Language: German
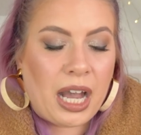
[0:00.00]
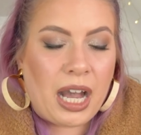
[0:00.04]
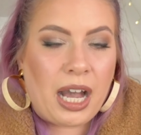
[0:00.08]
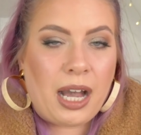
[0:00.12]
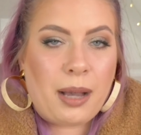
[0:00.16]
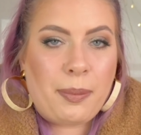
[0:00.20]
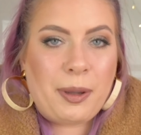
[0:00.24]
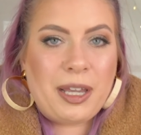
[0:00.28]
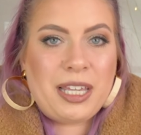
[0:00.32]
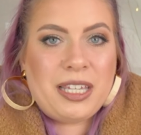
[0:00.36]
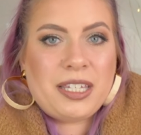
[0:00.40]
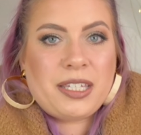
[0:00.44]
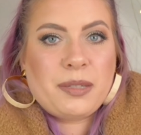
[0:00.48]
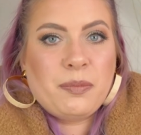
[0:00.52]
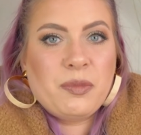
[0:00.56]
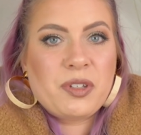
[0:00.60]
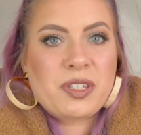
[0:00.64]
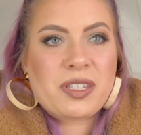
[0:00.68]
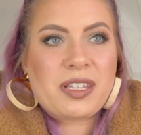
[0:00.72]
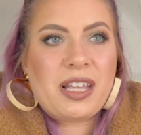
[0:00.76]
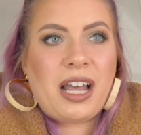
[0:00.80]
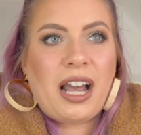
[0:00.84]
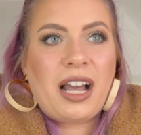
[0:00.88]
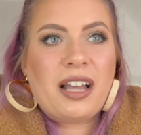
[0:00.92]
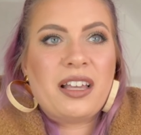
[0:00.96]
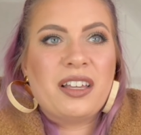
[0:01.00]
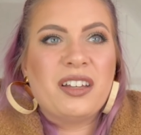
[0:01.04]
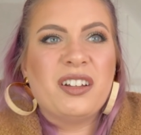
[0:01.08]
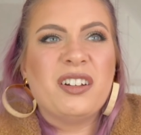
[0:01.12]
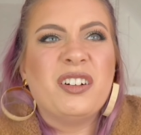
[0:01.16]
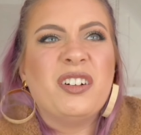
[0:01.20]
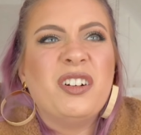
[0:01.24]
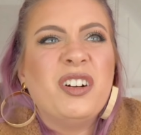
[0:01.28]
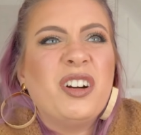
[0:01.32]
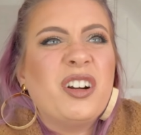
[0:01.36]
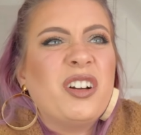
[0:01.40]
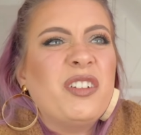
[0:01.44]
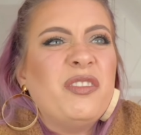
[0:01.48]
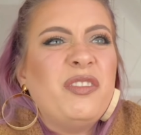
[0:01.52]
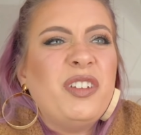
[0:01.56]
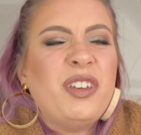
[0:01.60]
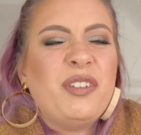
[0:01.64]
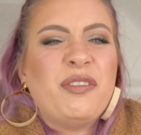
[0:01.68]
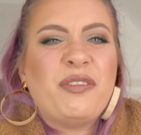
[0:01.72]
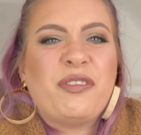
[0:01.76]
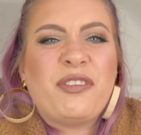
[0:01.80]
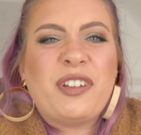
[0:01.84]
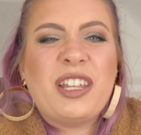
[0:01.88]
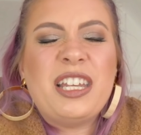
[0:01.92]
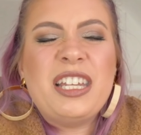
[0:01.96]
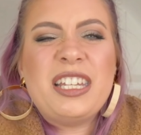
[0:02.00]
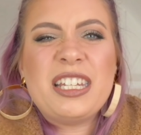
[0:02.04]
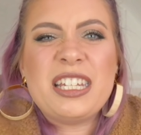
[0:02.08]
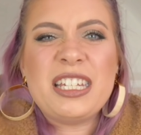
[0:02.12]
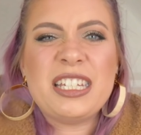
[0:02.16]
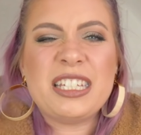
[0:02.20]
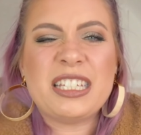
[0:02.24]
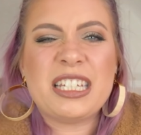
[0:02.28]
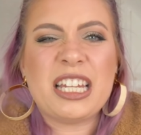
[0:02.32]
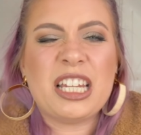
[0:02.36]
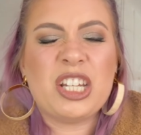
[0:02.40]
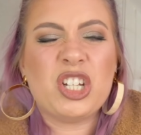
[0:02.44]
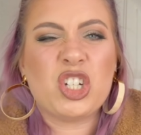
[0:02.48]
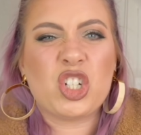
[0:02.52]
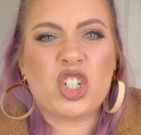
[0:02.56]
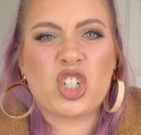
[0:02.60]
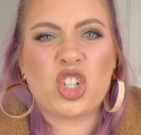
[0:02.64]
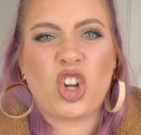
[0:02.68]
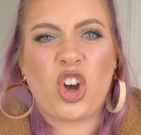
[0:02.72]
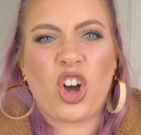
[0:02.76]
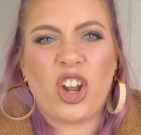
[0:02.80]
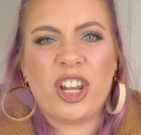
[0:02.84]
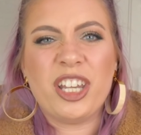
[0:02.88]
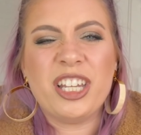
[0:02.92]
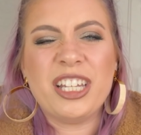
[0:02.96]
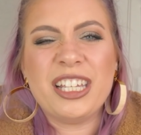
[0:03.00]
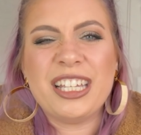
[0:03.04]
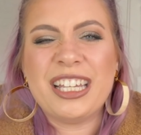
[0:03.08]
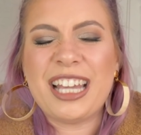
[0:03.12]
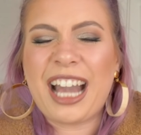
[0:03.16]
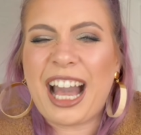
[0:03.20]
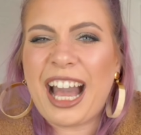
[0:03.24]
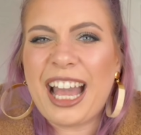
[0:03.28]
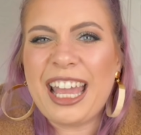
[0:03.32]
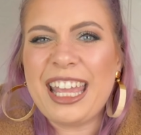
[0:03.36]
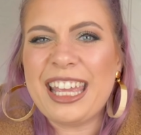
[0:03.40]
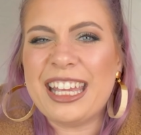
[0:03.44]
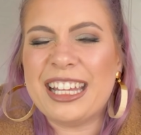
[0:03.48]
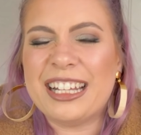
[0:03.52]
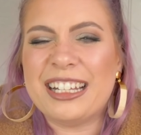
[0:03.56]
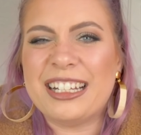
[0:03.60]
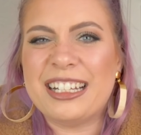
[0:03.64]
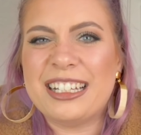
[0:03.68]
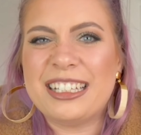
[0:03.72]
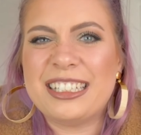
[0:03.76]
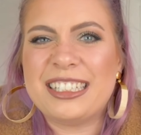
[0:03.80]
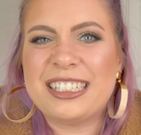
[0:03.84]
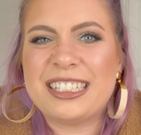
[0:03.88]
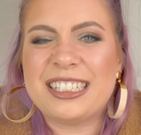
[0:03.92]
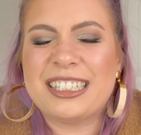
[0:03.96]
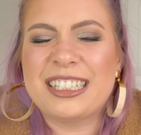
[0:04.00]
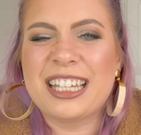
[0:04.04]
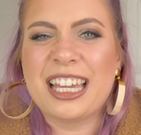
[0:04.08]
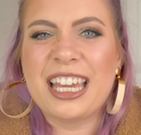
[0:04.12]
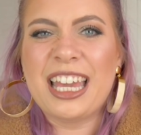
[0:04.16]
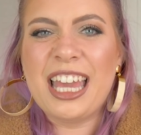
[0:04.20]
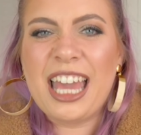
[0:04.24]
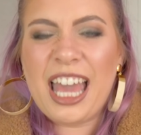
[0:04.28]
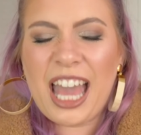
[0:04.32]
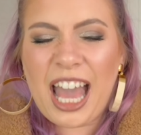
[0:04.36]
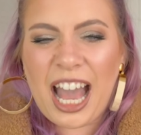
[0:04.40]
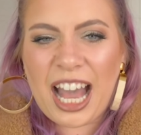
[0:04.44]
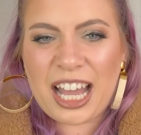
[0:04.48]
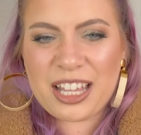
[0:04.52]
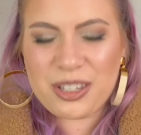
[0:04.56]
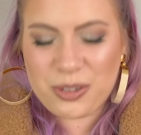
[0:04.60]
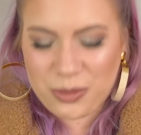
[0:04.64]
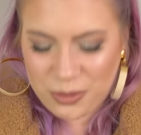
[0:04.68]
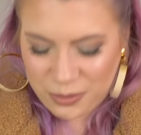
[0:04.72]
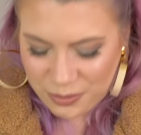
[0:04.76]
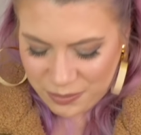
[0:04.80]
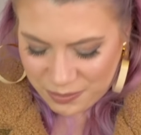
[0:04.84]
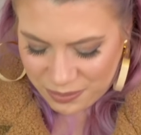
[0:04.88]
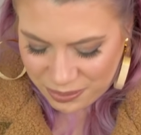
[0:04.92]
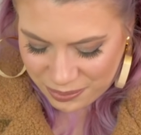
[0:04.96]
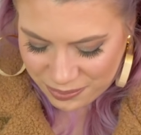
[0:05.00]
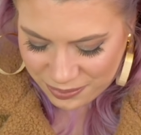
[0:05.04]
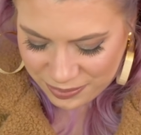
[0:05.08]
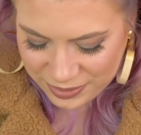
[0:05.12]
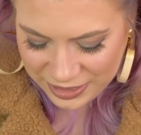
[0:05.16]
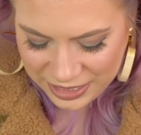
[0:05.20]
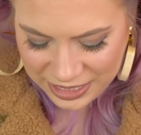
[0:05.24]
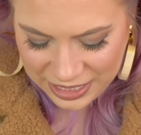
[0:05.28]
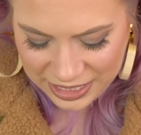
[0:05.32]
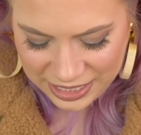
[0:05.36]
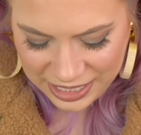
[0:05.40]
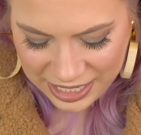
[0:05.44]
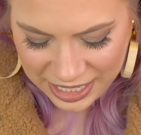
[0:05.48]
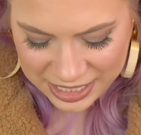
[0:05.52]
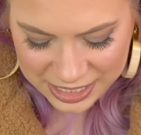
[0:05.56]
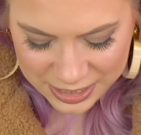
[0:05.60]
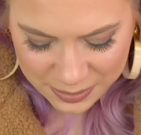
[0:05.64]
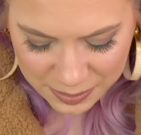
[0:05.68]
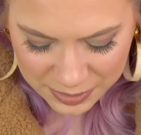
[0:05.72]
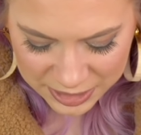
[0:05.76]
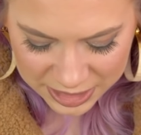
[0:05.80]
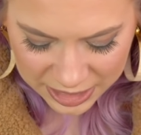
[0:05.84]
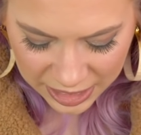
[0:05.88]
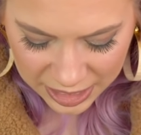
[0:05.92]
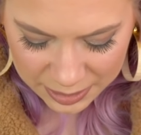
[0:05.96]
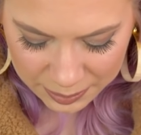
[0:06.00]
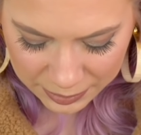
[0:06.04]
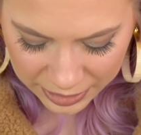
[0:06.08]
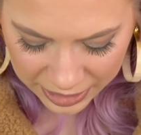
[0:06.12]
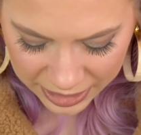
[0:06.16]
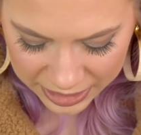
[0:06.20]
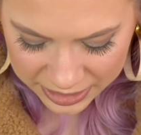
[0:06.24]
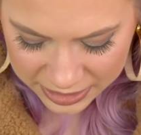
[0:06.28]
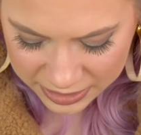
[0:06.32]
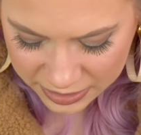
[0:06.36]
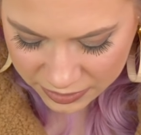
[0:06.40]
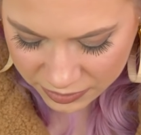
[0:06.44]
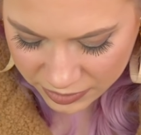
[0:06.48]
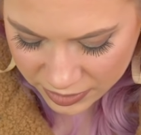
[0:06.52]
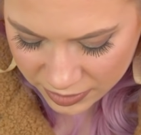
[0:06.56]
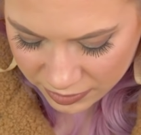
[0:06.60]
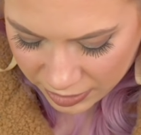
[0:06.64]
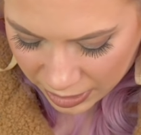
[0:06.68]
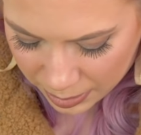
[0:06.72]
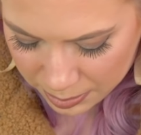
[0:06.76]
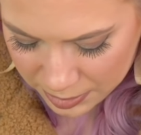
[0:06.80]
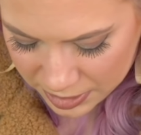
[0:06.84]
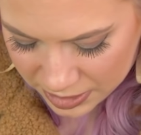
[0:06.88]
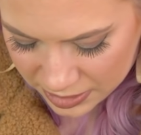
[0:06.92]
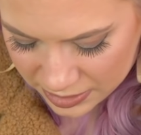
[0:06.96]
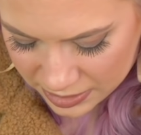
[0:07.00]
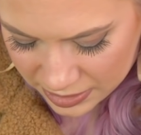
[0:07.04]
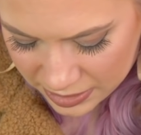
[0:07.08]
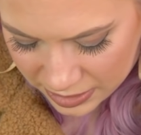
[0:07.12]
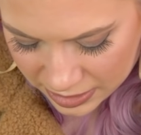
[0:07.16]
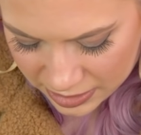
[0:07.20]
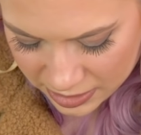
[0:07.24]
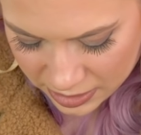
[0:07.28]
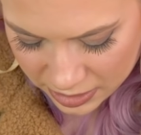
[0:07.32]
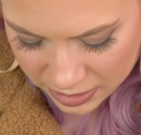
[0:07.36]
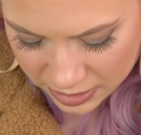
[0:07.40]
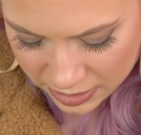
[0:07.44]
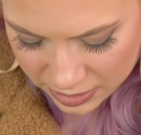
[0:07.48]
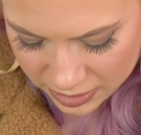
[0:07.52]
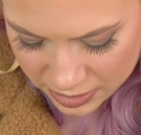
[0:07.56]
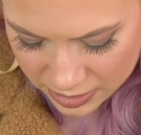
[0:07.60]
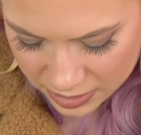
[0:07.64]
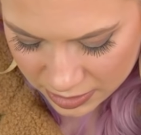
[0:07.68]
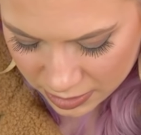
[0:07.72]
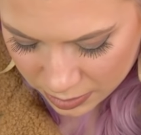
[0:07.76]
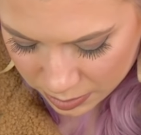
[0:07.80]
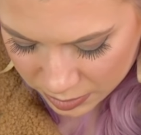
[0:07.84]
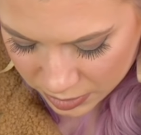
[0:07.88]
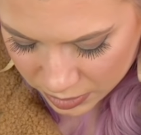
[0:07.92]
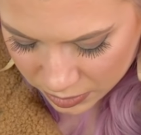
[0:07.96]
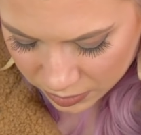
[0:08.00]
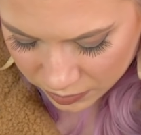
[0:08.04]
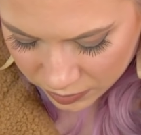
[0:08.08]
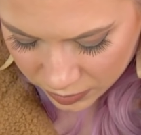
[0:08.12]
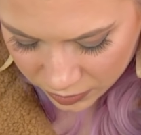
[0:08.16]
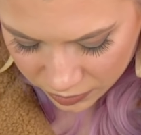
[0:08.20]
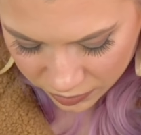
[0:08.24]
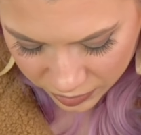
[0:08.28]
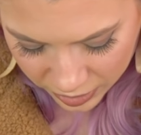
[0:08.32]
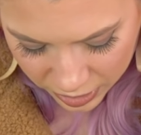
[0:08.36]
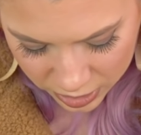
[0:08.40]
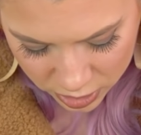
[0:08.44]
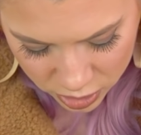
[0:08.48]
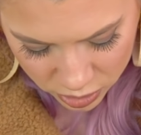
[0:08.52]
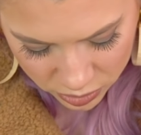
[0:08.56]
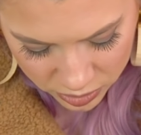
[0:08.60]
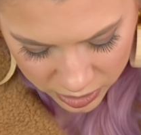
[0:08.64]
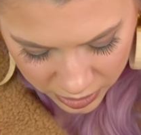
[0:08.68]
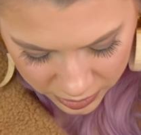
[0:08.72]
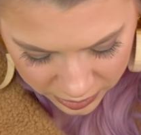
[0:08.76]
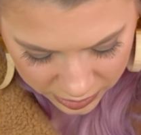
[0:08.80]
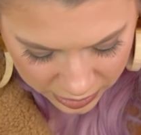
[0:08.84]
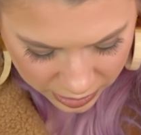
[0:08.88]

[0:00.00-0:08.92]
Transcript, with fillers: Aber ich muss sagen, irgendwie finde ich den schon geil. Ich, also, pff, lasst mich halt mal echt. Wie habe ich das denn jetzt gehört? Das ist, glaube ich, irgendwie falsch, oder?